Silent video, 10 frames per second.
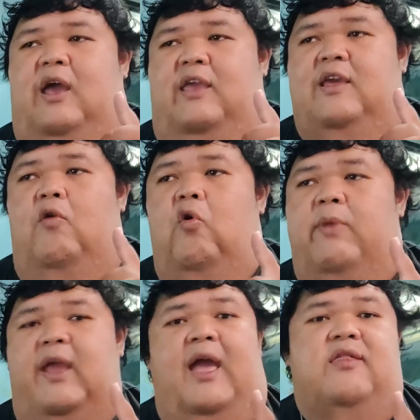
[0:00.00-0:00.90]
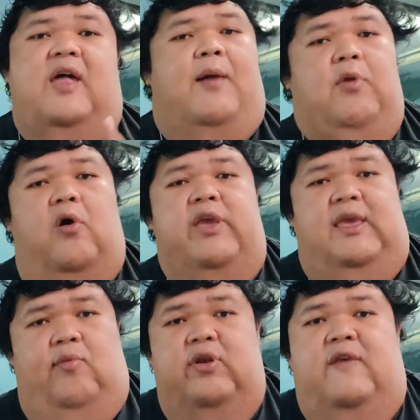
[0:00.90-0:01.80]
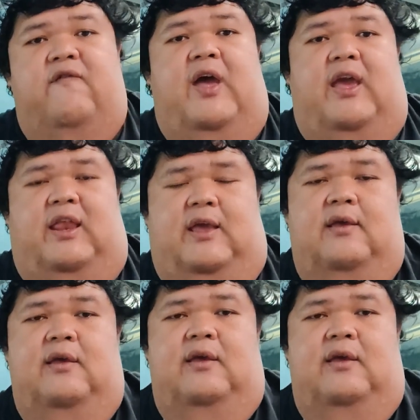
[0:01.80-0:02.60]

ไอ้เจ้าโอเมก้า300 Ebony File เนี่ย